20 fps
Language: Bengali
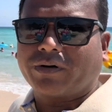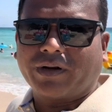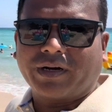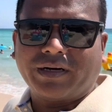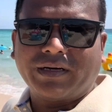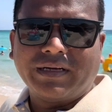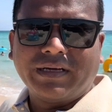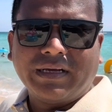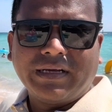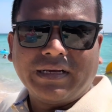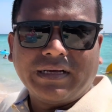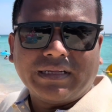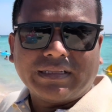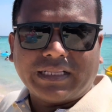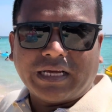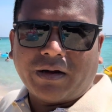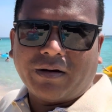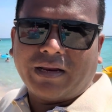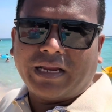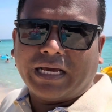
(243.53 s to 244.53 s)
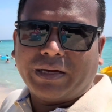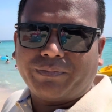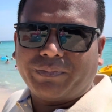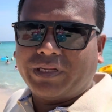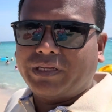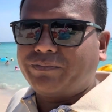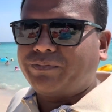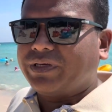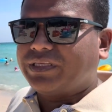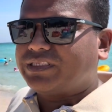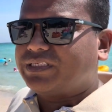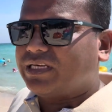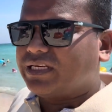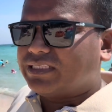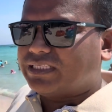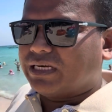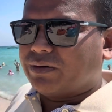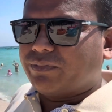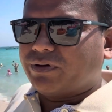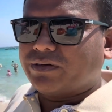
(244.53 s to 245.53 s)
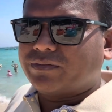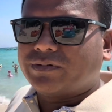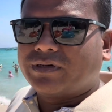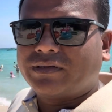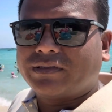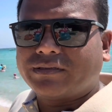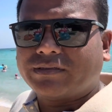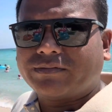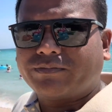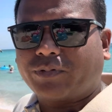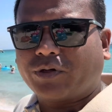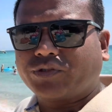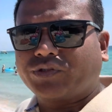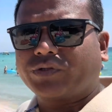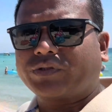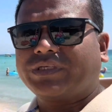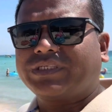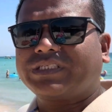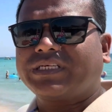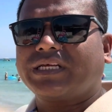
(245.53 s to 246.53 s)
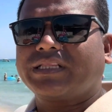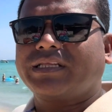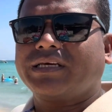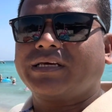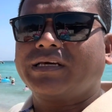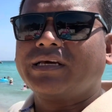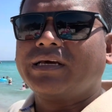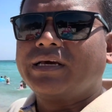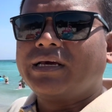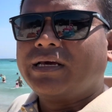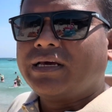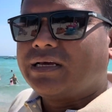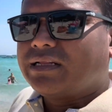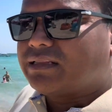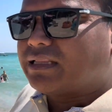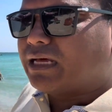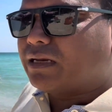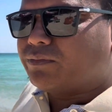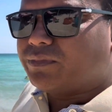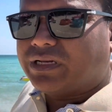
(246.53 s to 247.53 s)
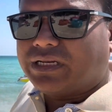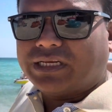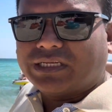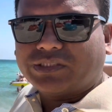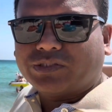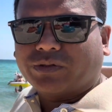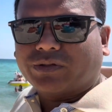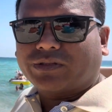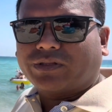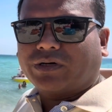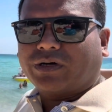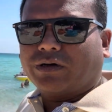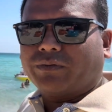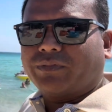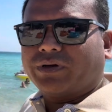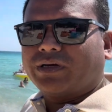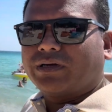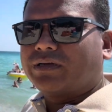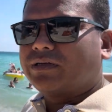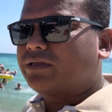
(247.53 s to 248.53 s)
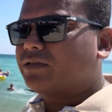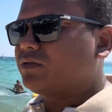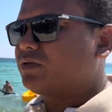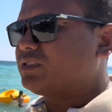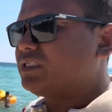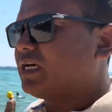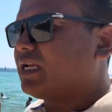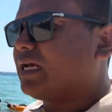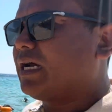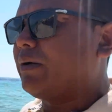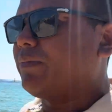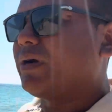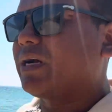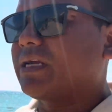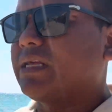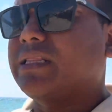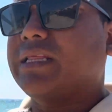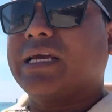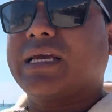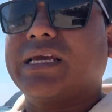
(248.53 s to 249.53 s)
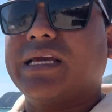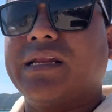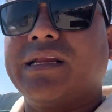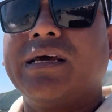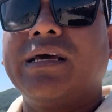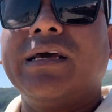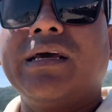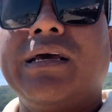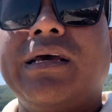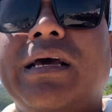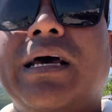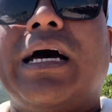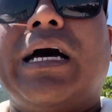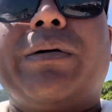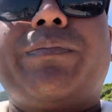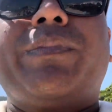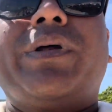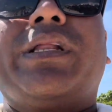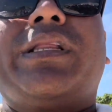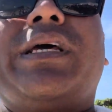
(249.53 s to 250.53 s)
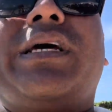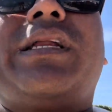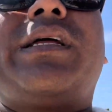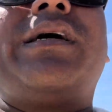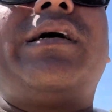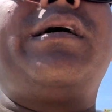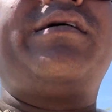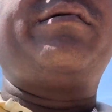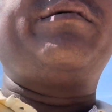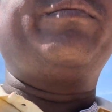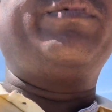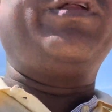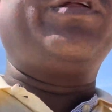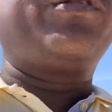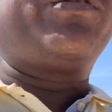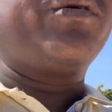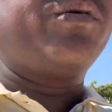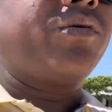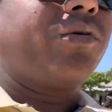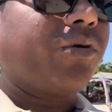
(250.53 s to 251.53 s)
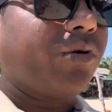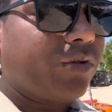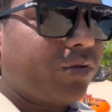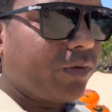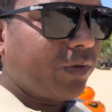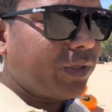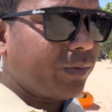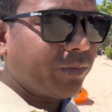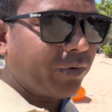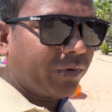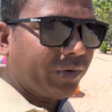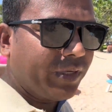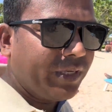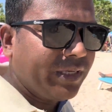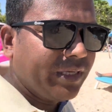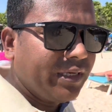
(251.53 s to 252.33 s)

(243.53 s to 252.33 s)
করেন তাহলে আপনি পিছিয়ে যাবেন প্রযুক্তির সাথে তাল মিলিয়ে চলতে হবে তো যারা আমাকে দেখেন আপনাদের বিনীত অনুরোধ করে বলি